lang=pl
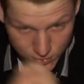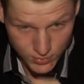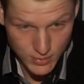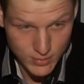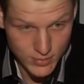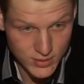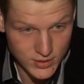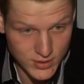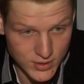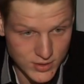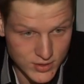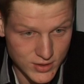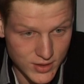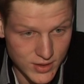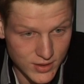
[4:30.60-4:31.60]
mam nadzieję,
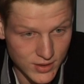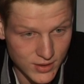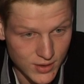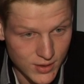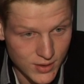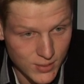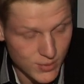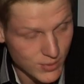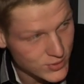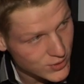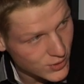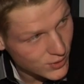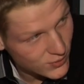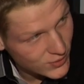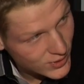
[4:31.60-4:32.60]
że
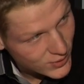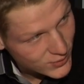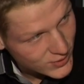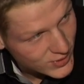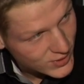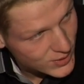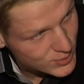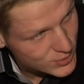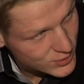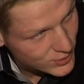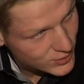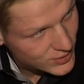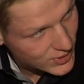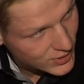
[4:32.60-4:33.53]
będzie o wiele, wiele lepszy od